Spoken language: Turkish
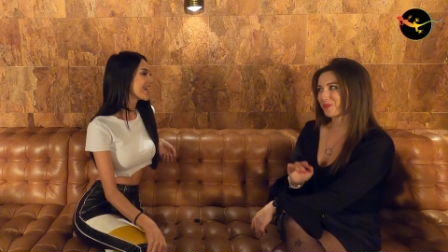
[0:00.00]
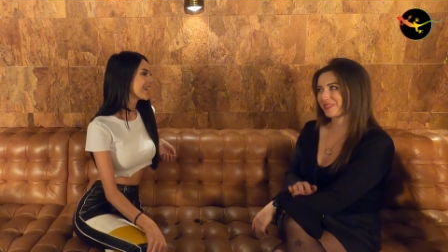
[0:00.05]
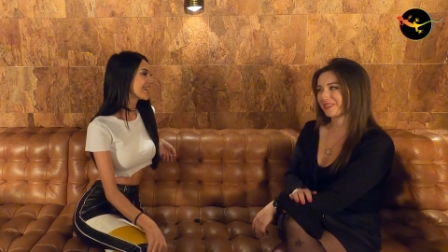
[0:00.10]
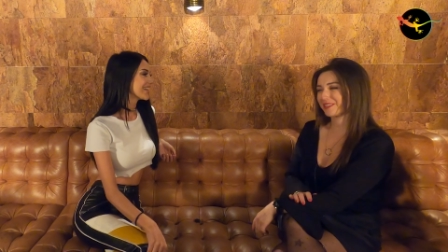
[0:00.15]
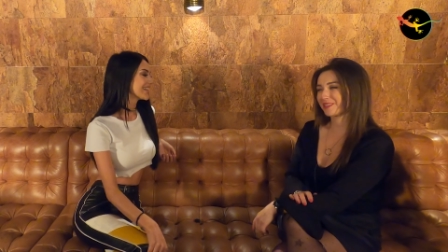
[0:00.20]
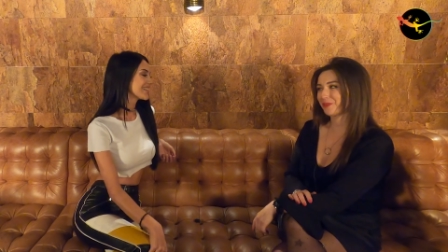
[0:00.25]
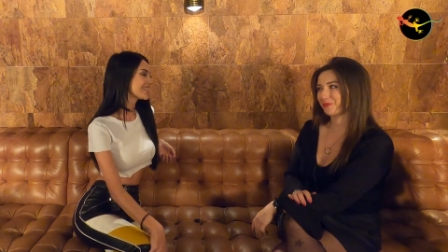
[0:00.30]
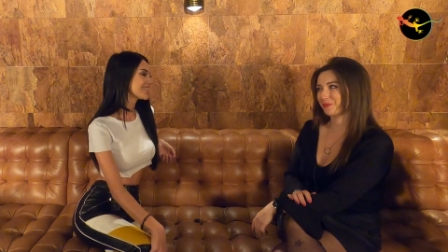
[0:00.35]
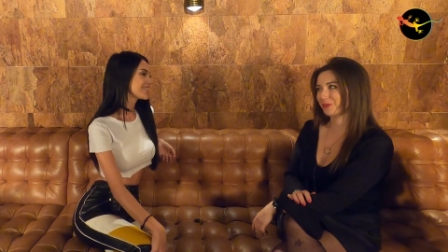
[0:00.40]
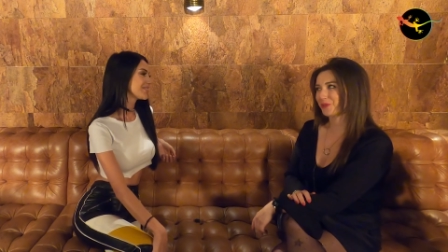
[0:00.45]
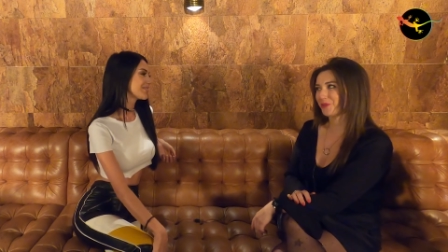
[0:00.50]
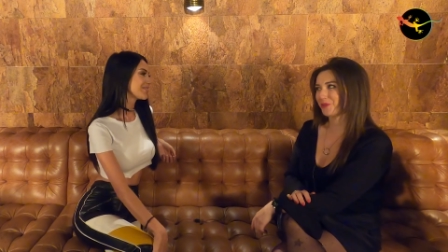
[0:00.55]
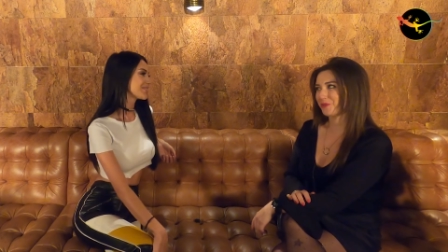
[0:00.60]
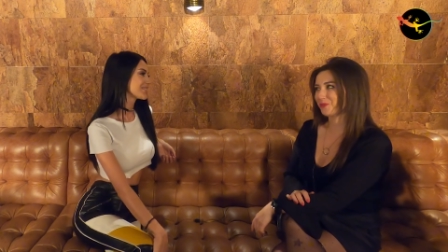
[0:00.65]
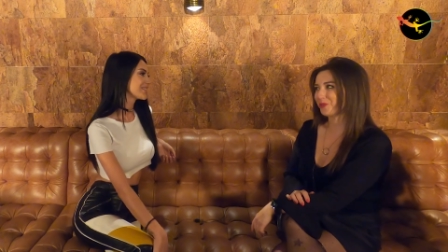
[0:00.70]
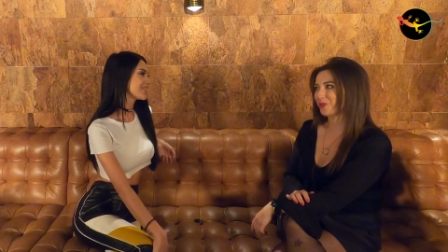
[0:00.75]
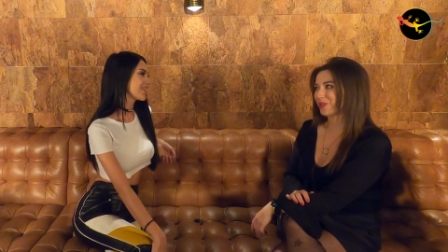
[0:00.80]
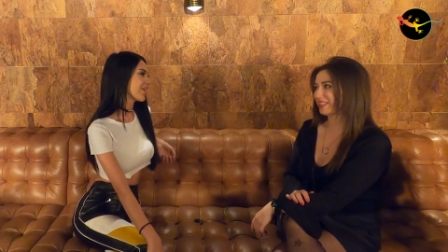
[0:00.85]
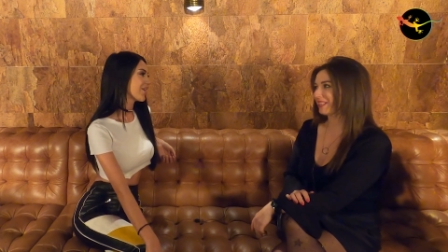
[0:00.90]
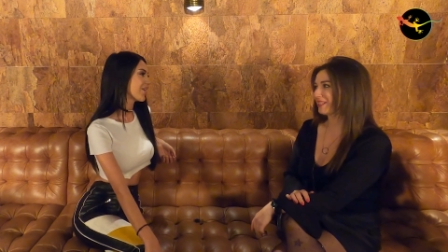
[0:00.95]
başarılı buluyorum
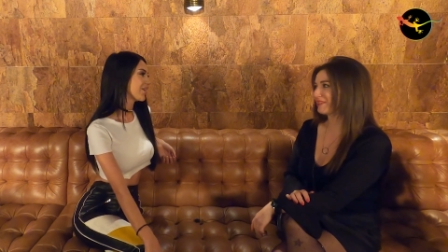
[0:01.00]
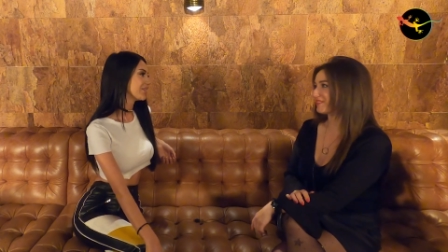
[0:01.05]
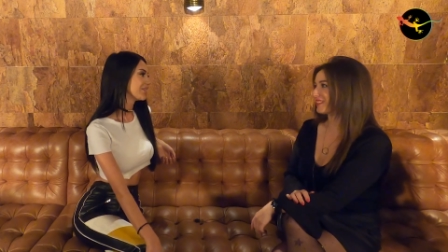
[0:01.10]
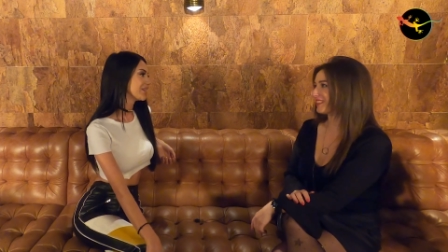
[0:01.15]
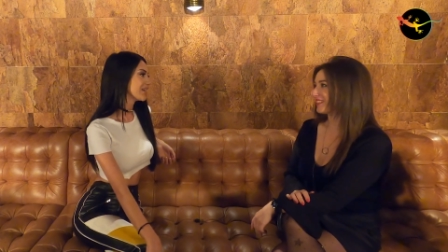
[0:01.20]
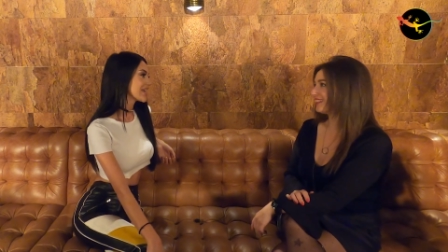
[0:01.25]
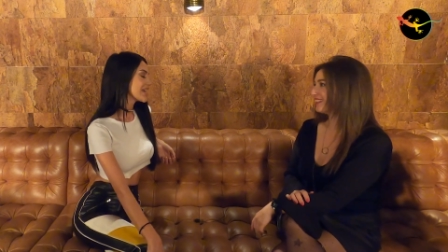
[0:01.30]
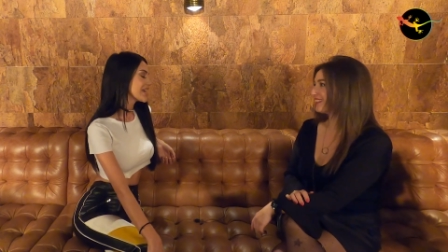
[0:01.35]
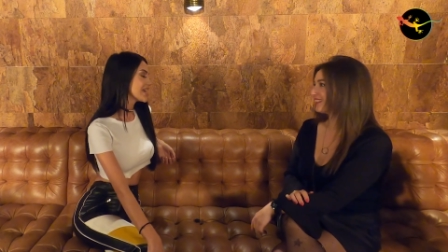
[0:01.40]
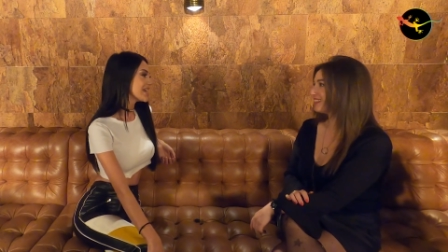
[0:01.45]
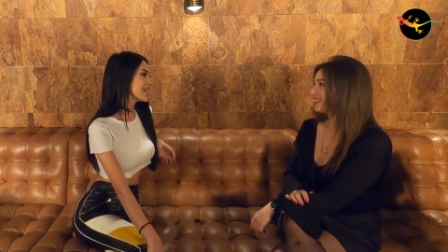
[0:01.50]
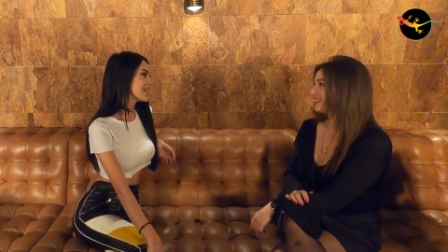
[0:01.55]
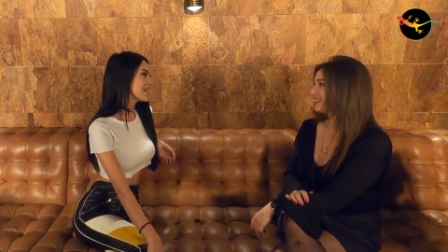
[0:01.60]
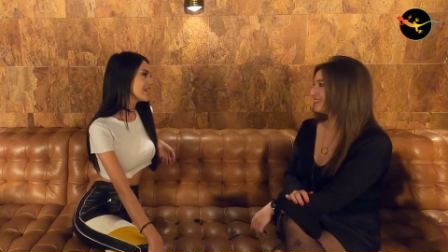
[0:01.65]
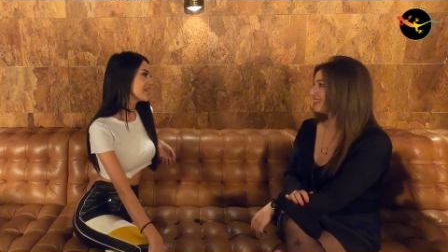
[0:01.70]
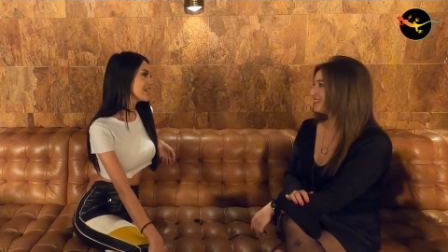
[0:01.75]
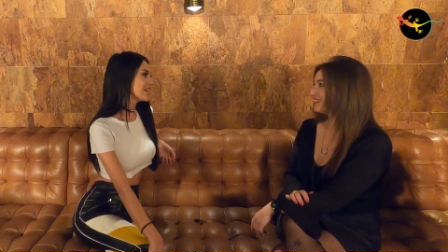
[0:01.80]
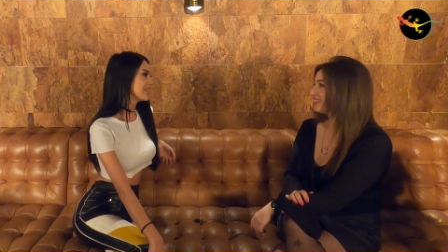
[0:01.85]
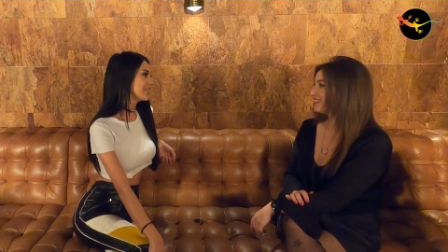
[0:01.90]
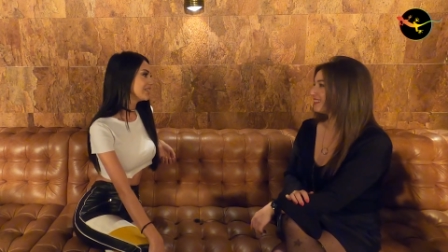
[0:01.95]
çok bu anlamda.
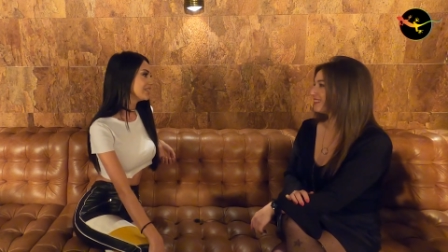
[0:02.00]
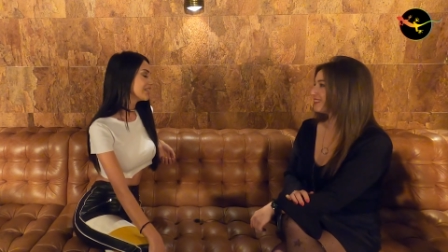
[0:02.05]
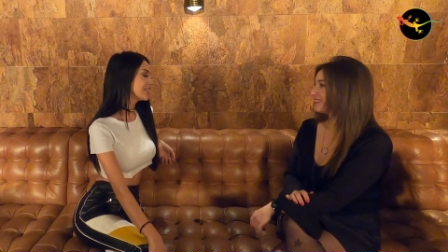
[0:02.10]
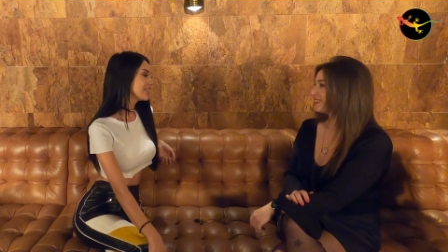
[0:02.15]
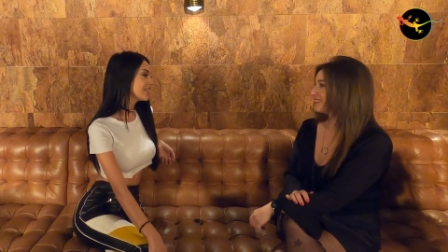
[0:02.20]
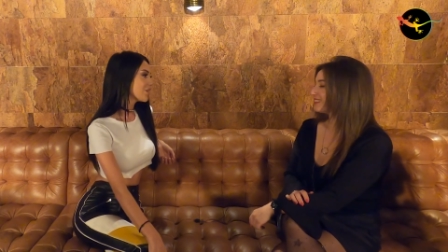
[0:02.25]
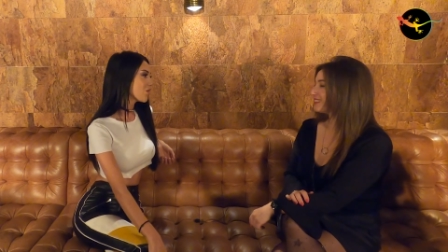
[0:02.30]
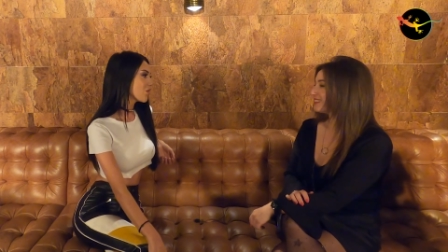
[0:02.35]
Ee, neden